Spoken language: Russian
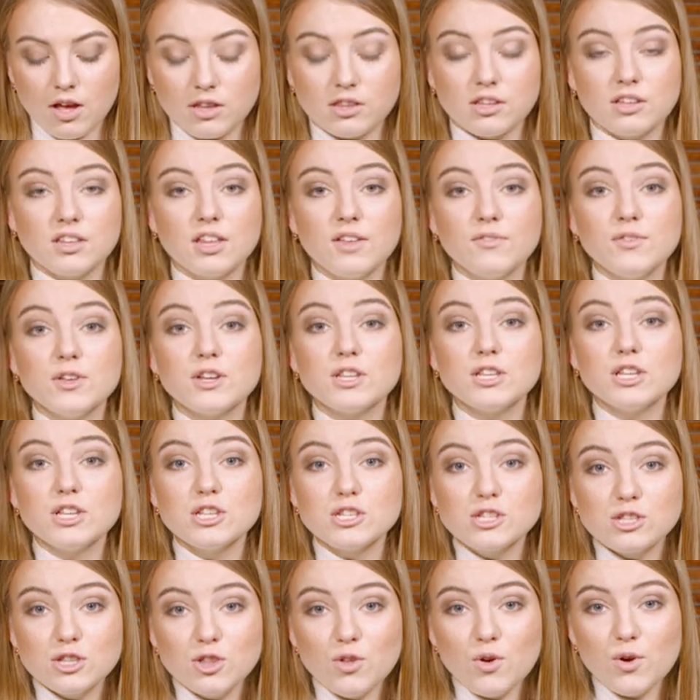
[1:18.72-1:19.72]
«Это,
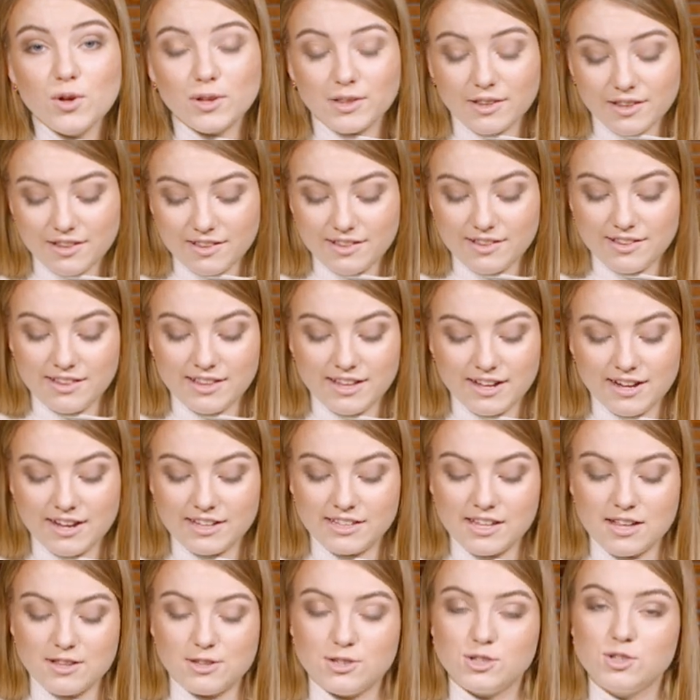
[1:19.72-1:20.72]
наверное, слон», –
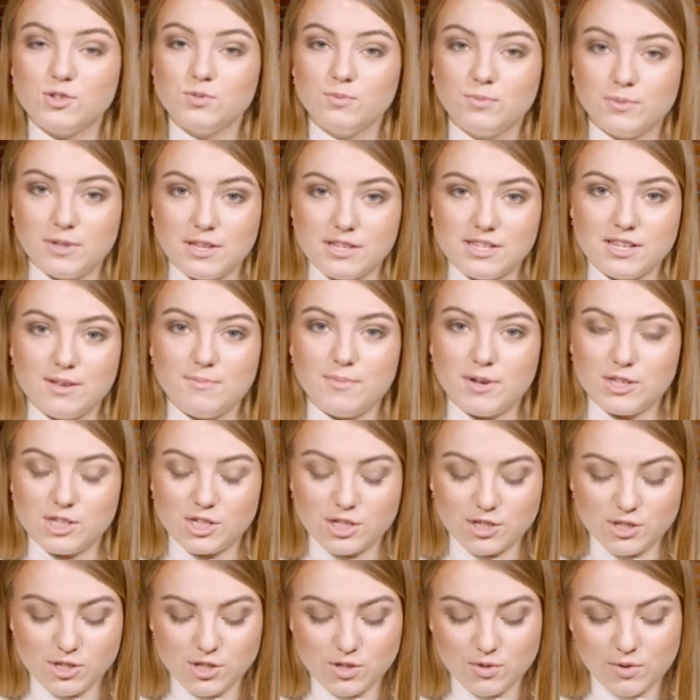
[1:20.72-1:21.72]
догадалась умная
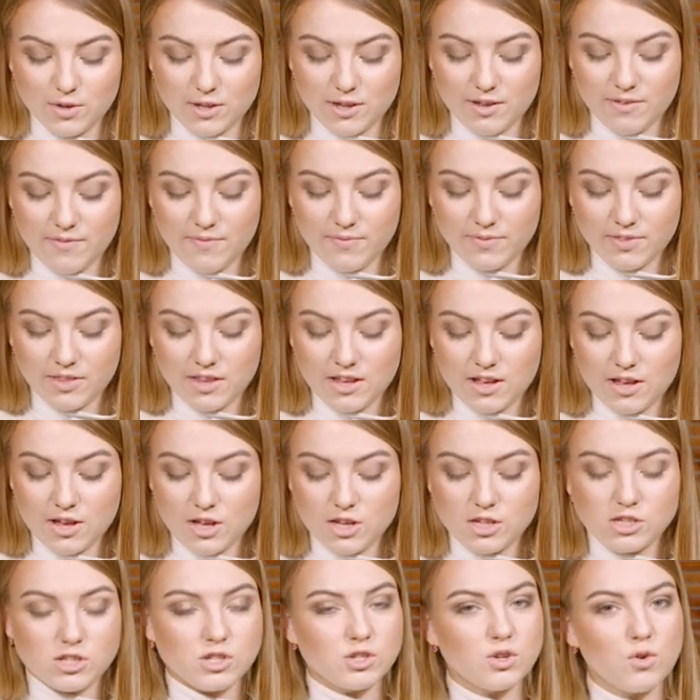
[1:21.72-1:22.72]
собачка Соня.
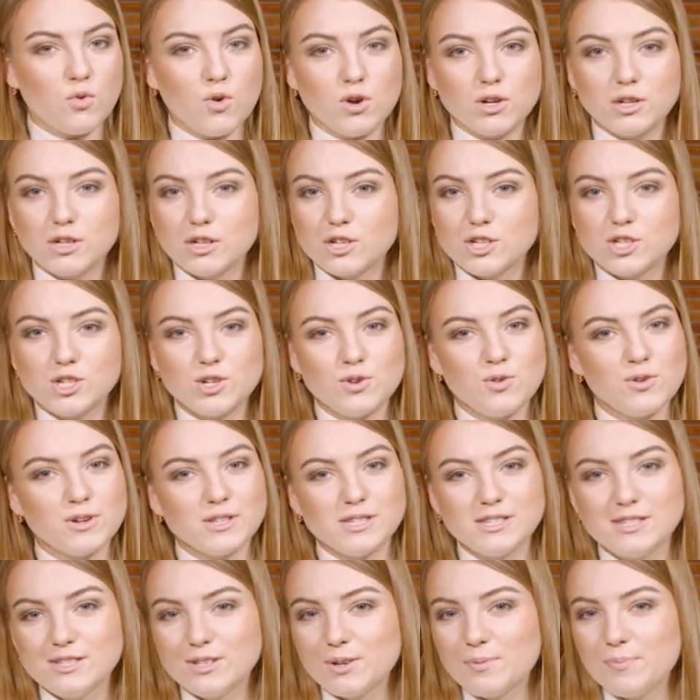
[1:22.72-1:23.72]
«Сколько же
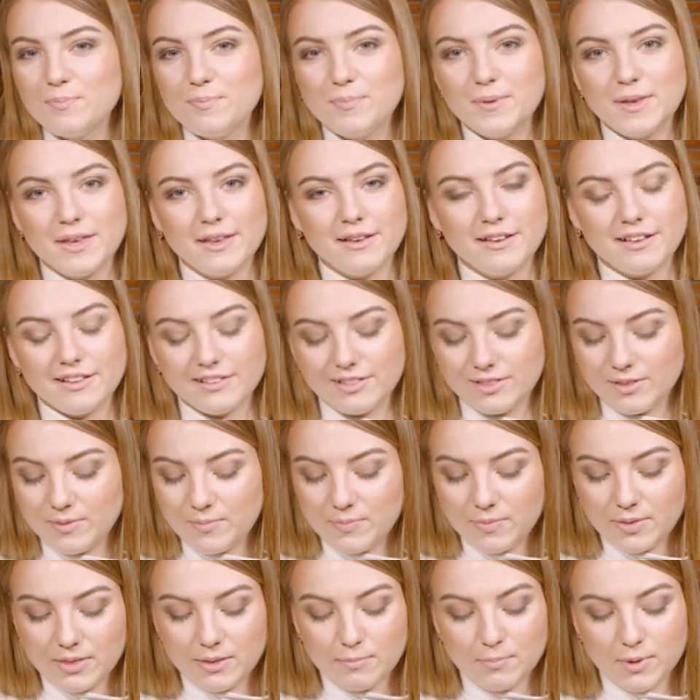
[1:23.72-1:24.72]
он терпел!» –
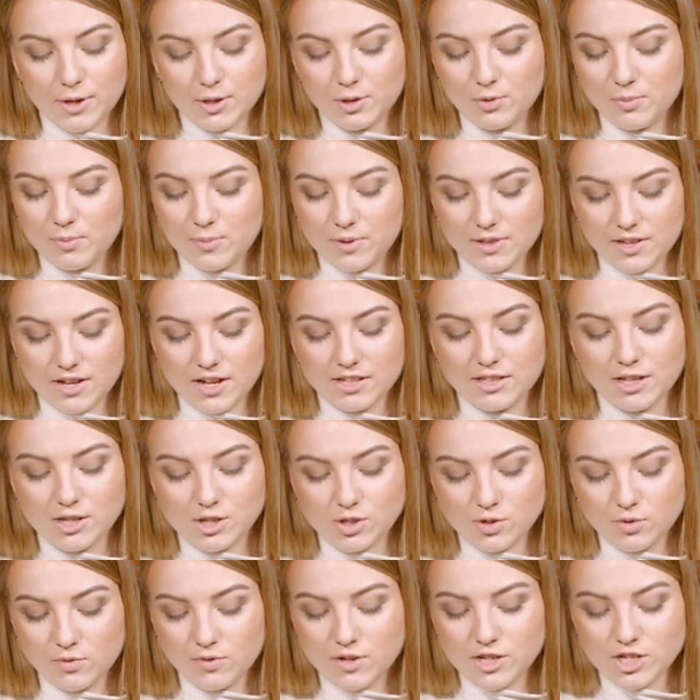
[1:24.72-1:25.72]
подумала она
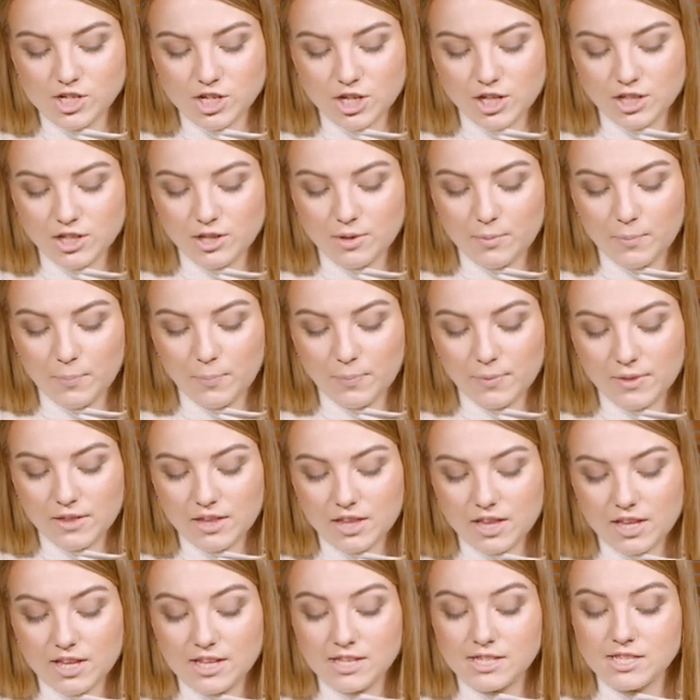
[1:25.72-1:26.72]
с уважением.
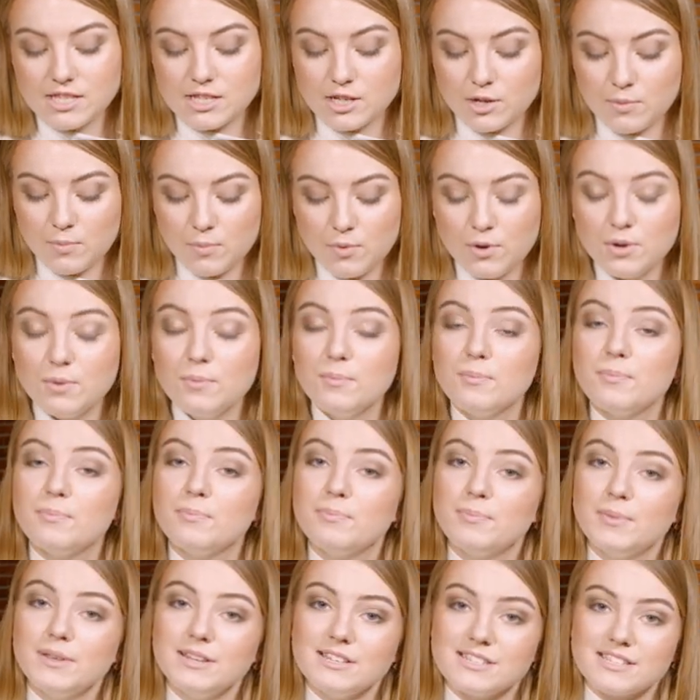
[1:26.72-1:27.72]
И с тех пор
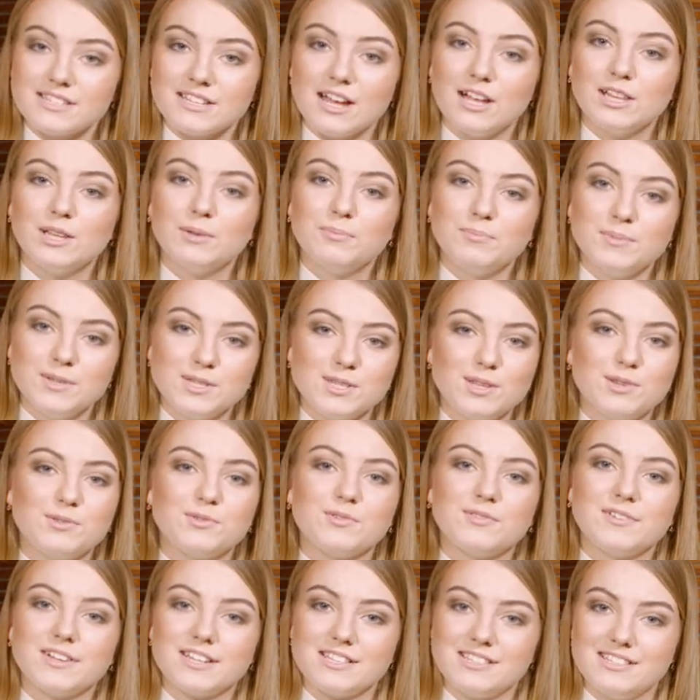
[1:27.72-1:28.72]
перестала писать
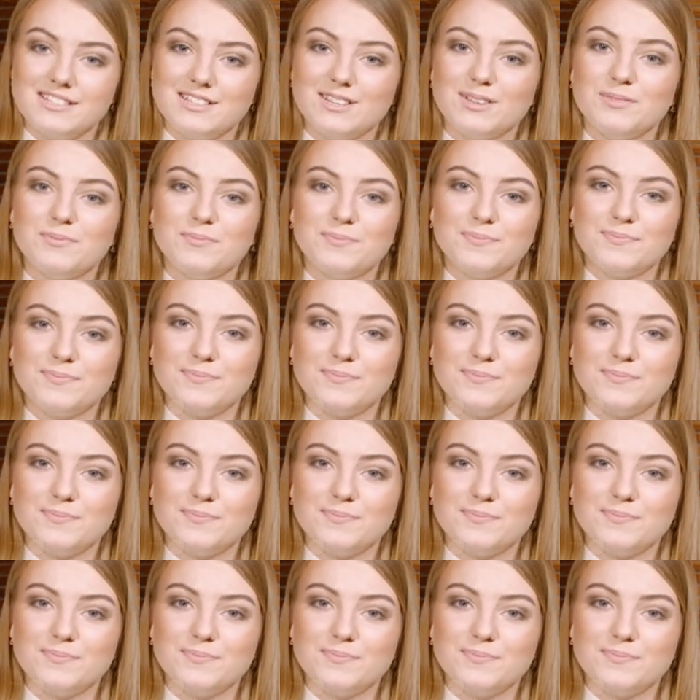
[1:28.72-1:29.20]
в квартире.